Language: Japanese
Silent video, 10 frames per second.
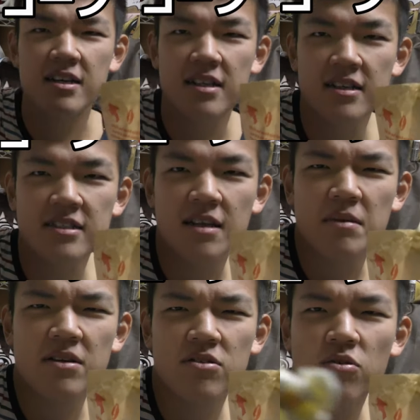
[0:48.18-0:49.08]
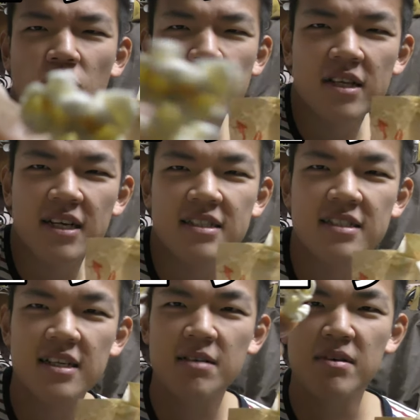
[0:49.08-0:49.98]
出してみるとこんな感
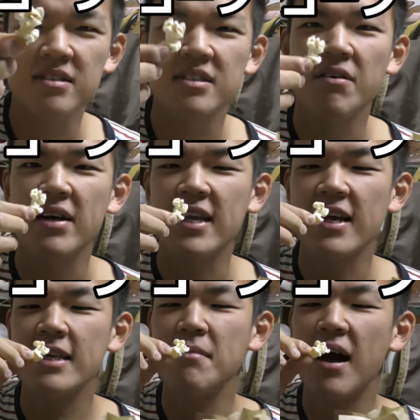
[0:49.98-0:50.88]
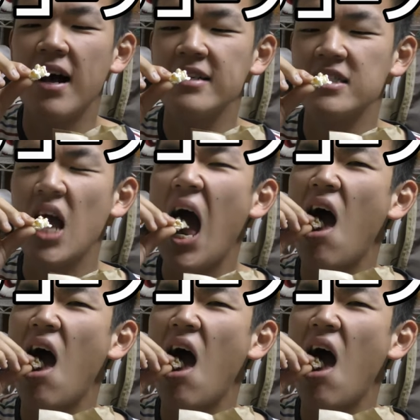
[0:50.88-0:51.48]
じになってます。ではいただきます。